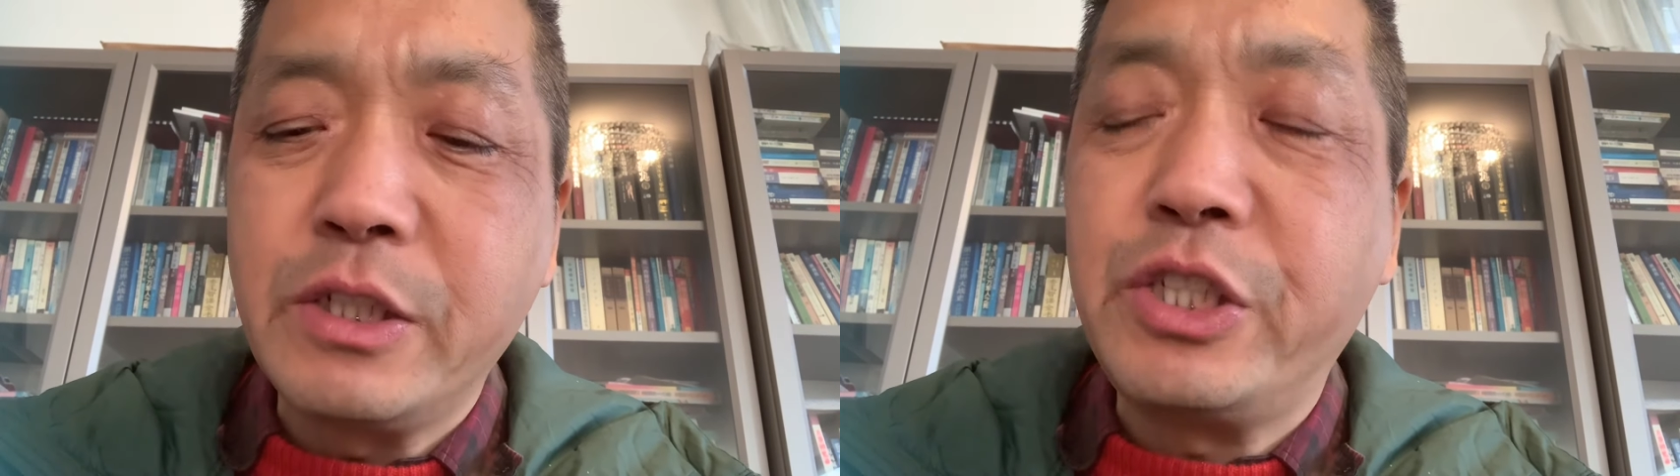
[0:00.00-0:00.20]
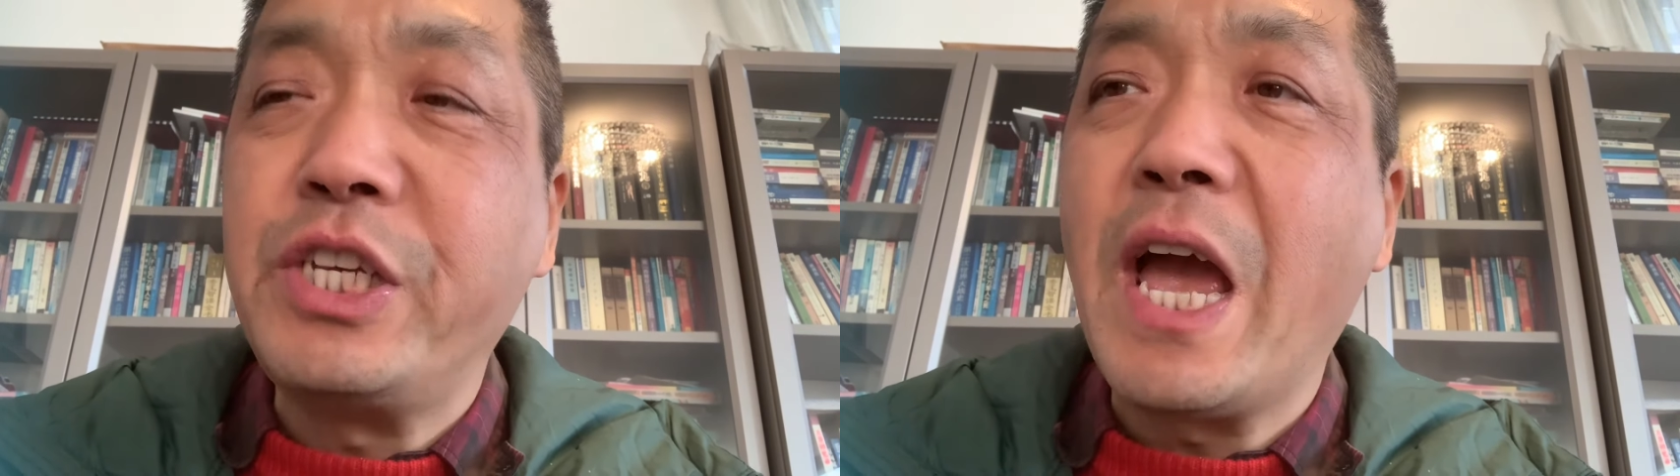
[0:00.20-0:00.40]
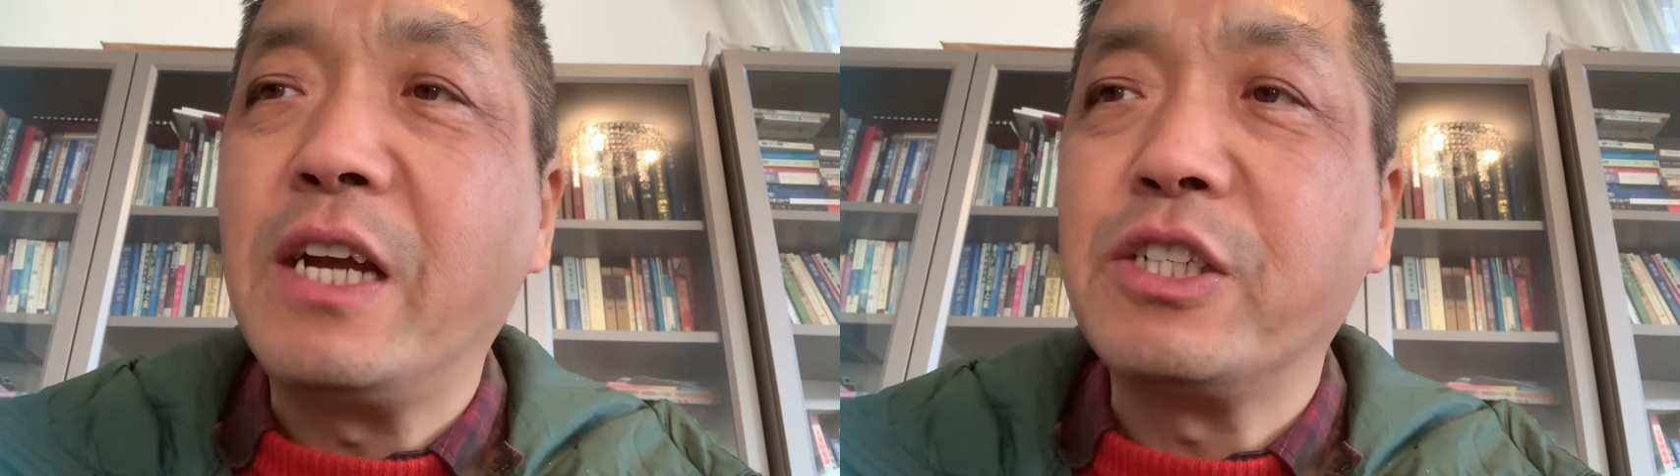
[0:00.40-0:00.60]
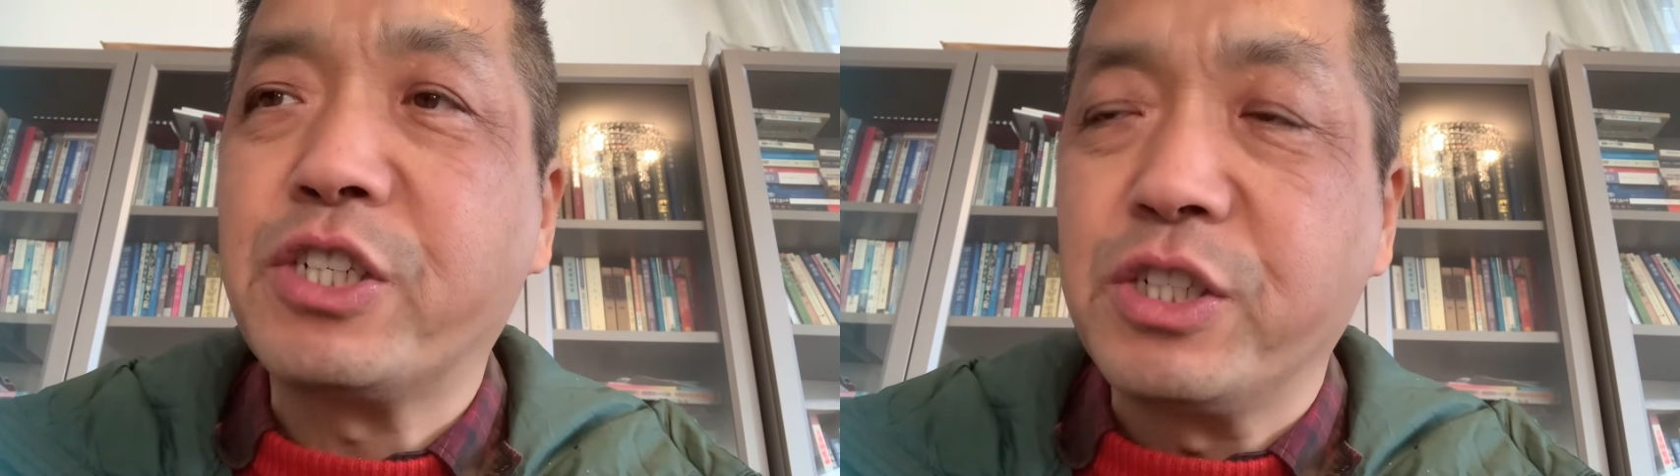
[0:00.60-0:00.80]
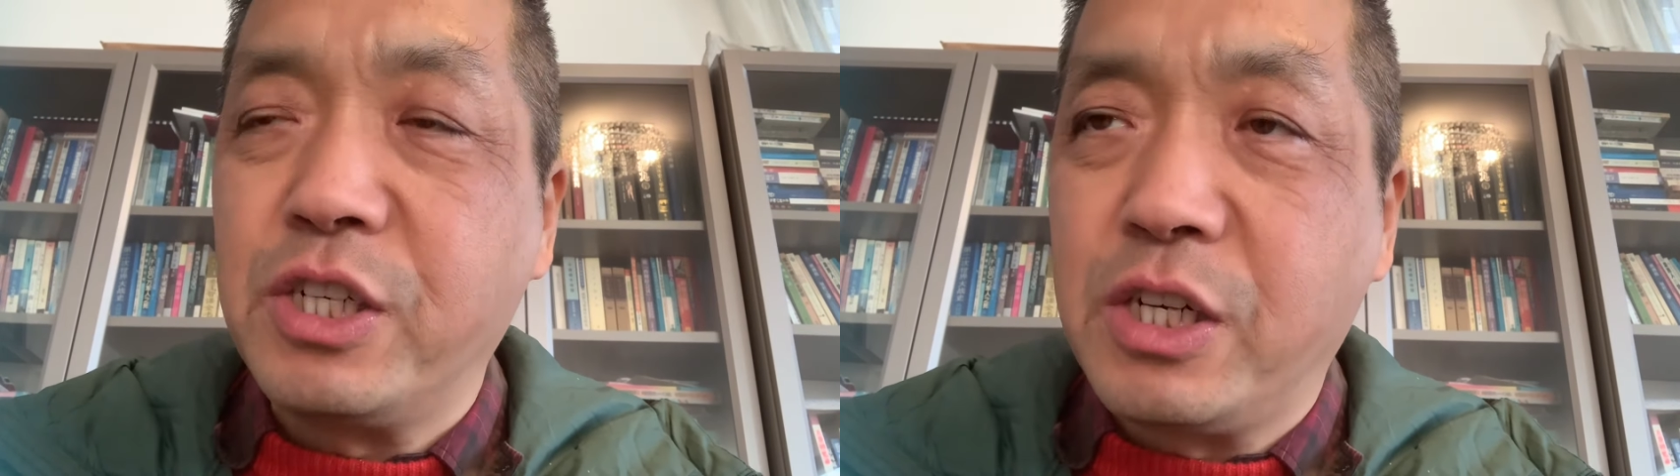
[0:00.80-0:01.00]
现
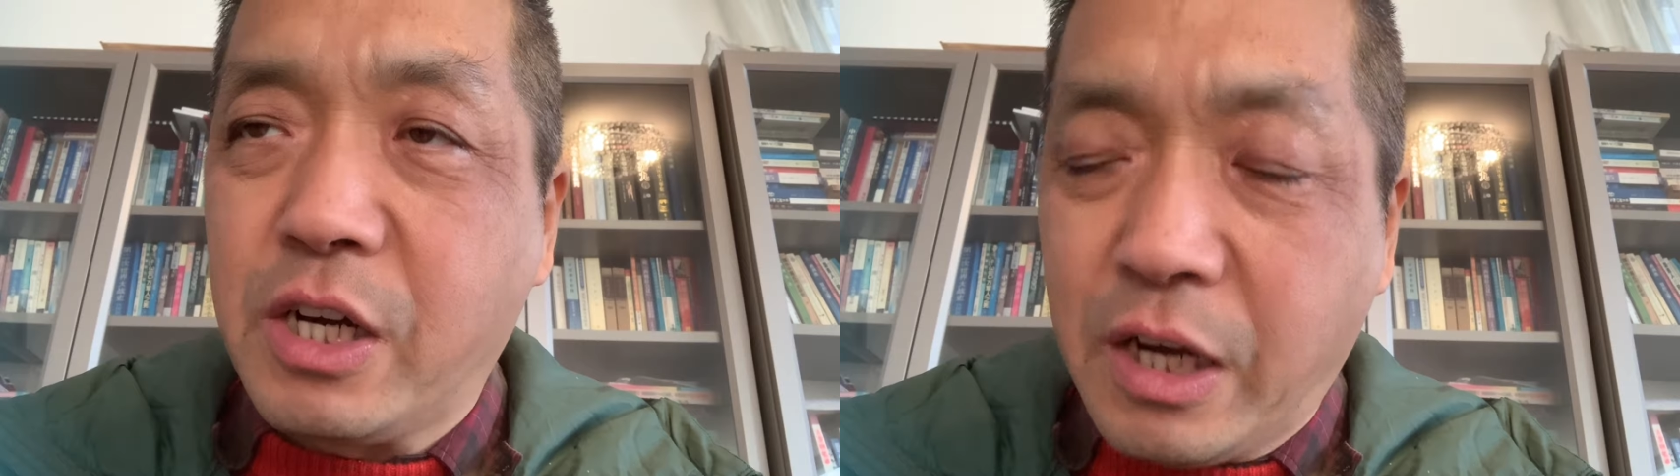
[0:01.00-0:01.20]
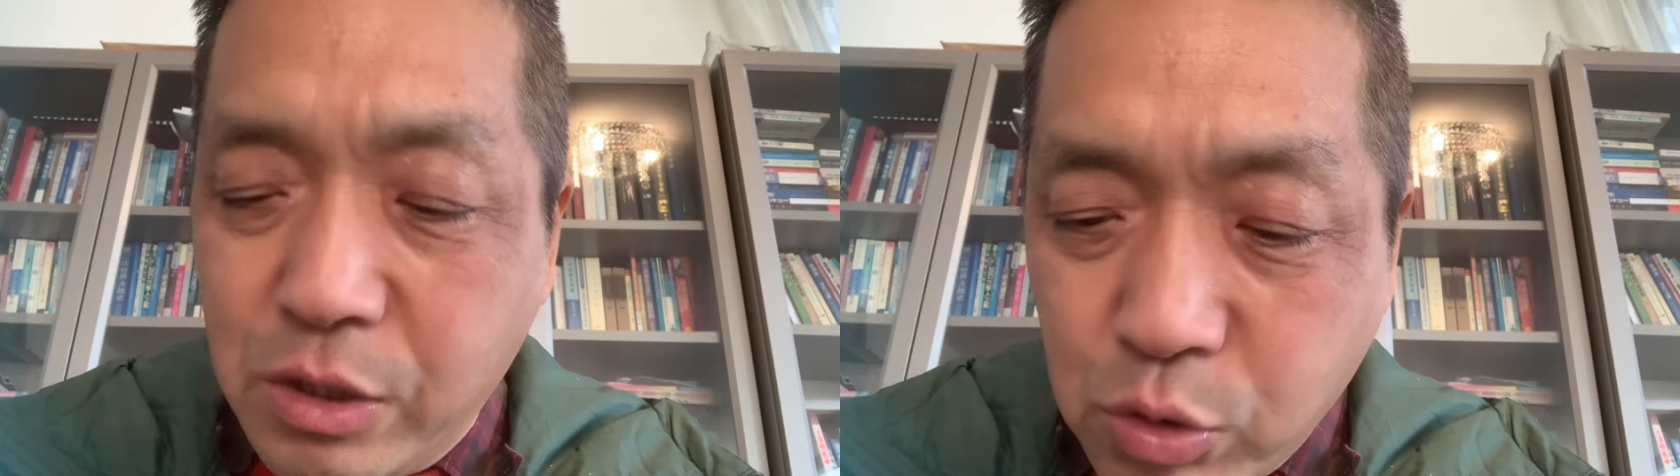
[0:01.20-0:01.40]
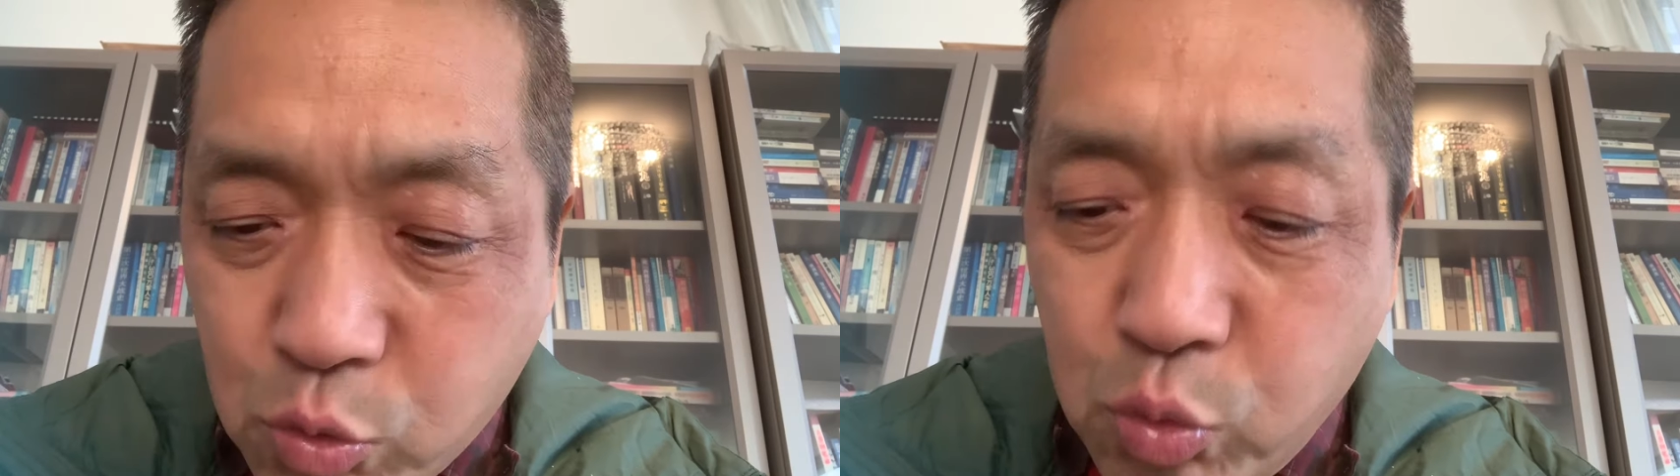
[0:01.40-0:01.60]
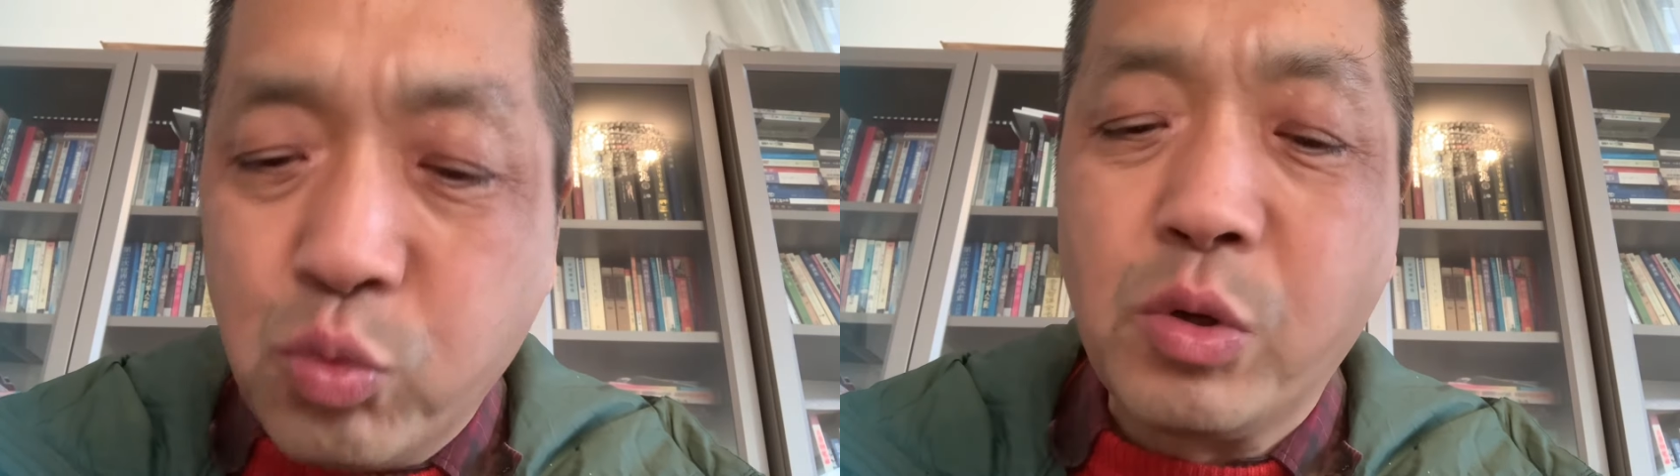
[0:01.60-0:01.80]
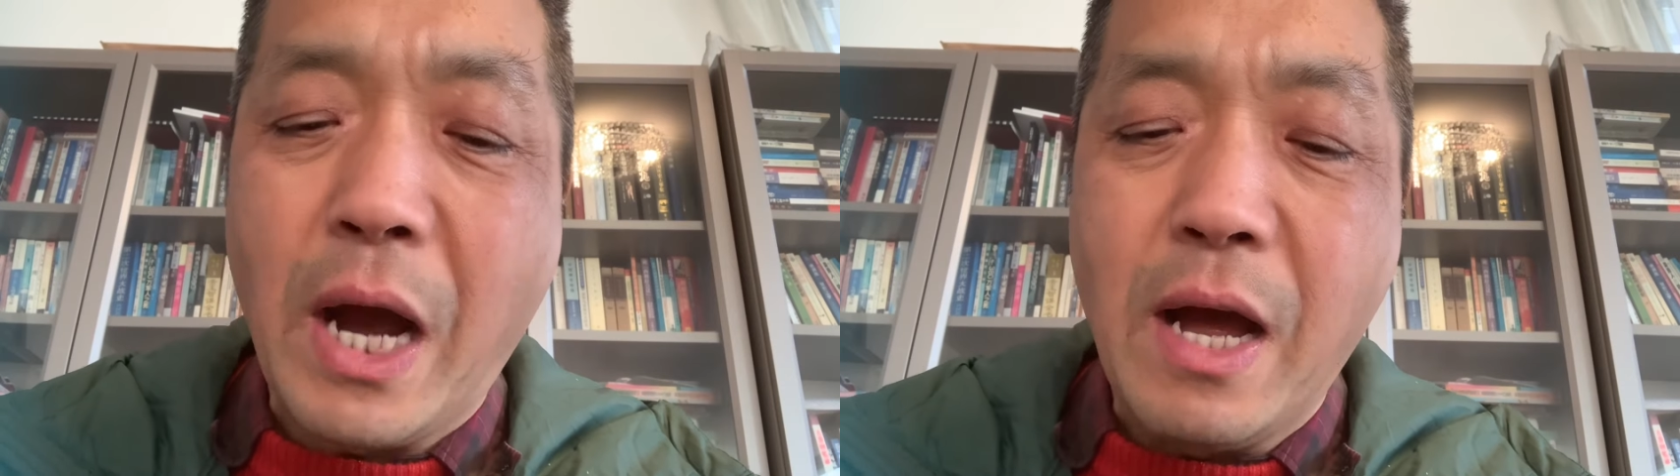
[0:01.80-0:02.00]
实很
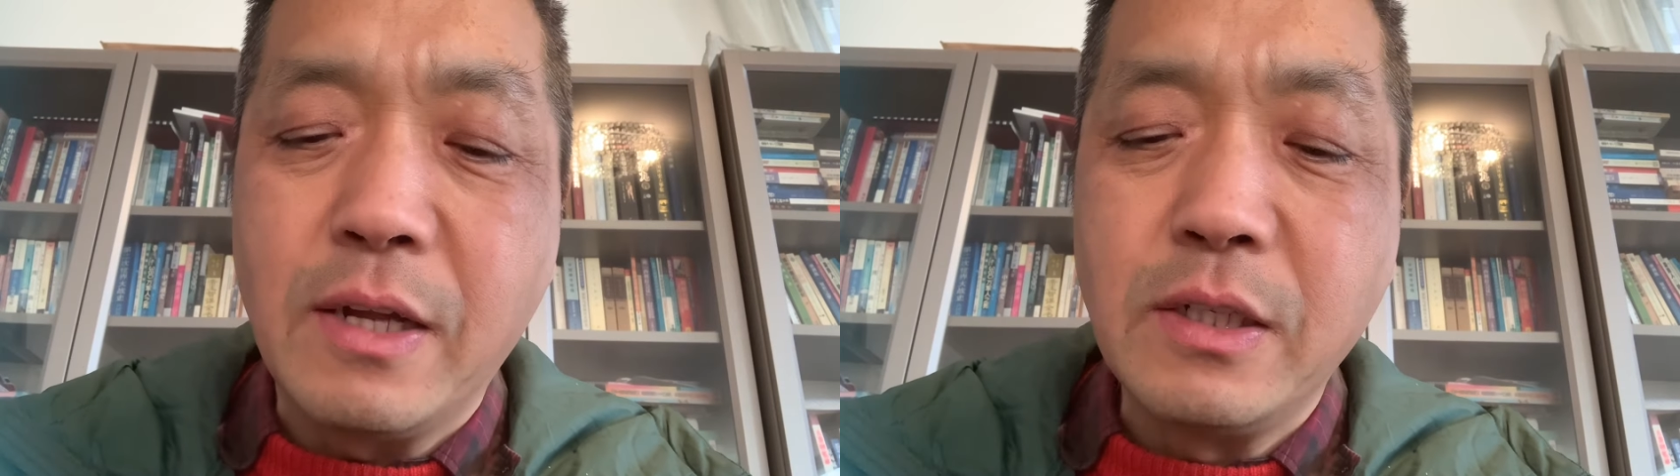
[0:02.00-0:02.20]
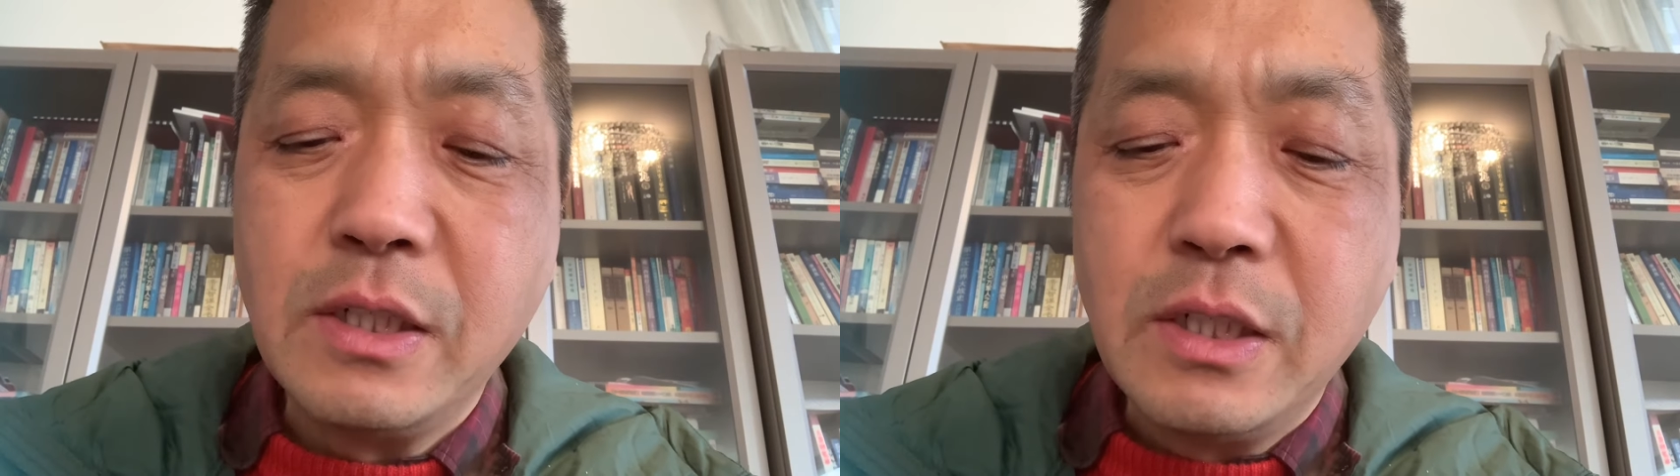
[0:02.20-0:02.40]
骨感。